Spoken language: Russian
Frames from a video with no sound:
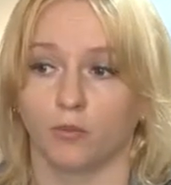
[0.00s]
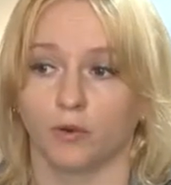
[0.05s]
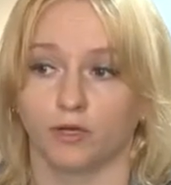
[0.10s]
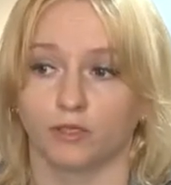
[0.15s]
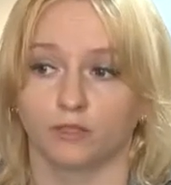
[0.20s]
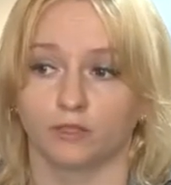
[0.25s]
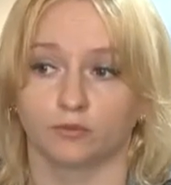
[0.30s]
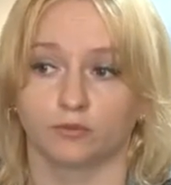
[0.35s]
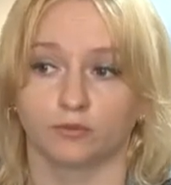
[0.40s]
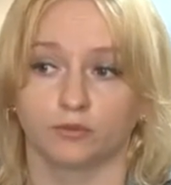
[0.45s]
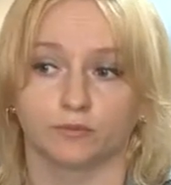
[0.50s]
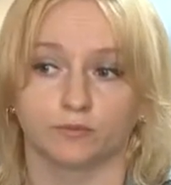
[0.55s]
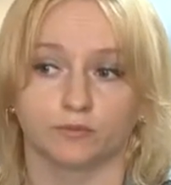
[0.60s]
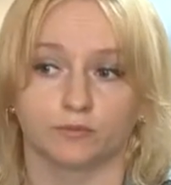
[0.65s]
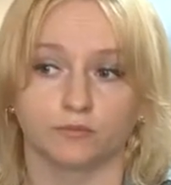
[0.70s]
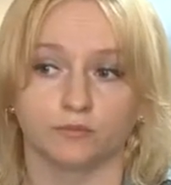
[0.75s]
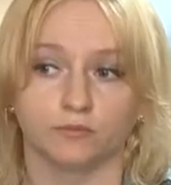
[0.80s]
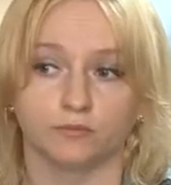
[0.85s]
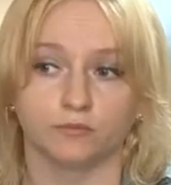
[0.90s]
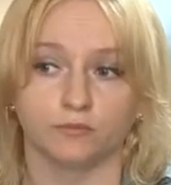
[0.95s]
Поэтому
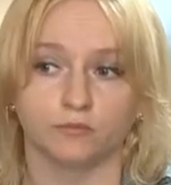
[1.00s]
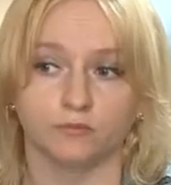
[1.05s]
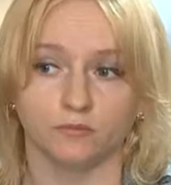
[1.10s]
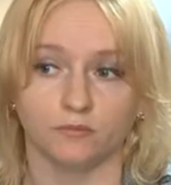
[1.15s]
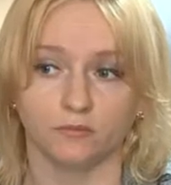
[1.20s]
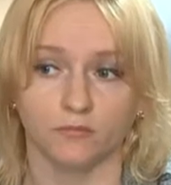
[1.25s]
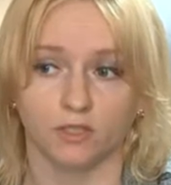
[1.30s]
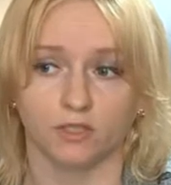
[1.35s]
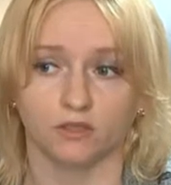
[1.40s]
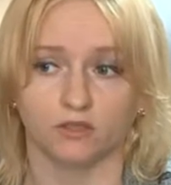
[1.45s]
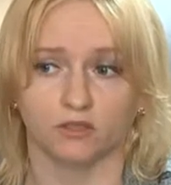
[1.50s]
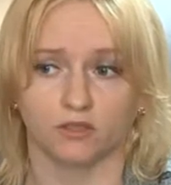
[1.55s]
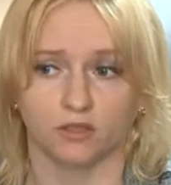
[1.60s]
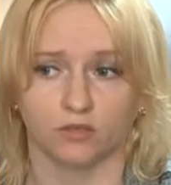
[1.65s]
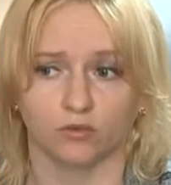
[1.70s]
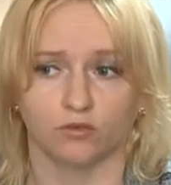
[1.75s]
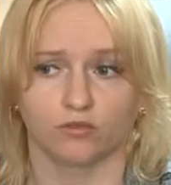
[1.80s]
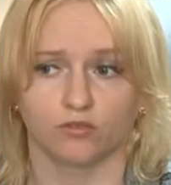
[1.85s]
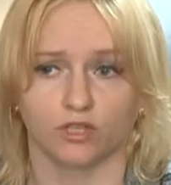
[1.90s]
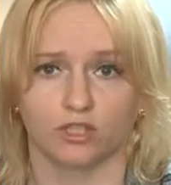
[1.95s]
это
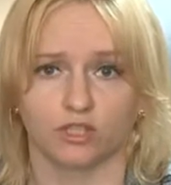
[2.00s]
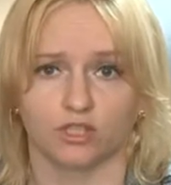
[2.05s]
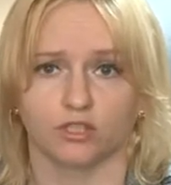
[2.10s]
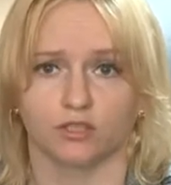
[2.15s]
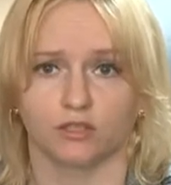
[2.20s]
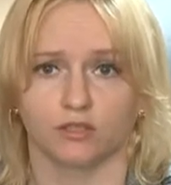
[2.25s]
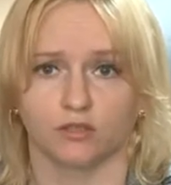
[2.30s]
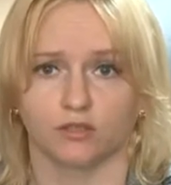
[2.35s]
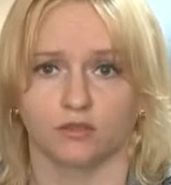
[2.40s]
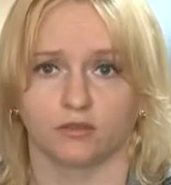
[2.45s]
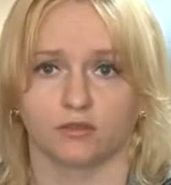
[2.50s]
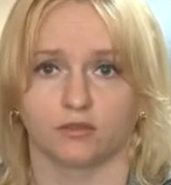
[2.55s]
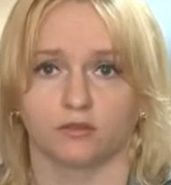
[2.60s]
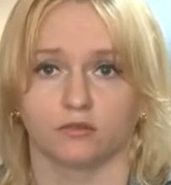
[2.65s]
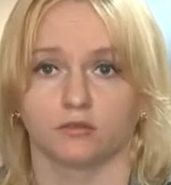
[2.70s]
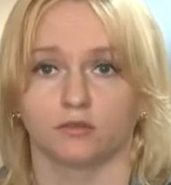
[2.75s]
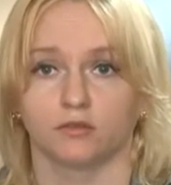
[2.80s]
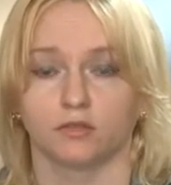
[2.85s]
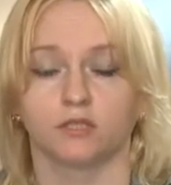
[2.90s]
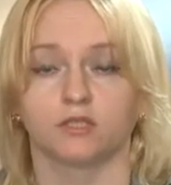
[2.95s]
такой важный
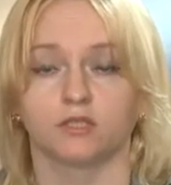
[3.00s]
э,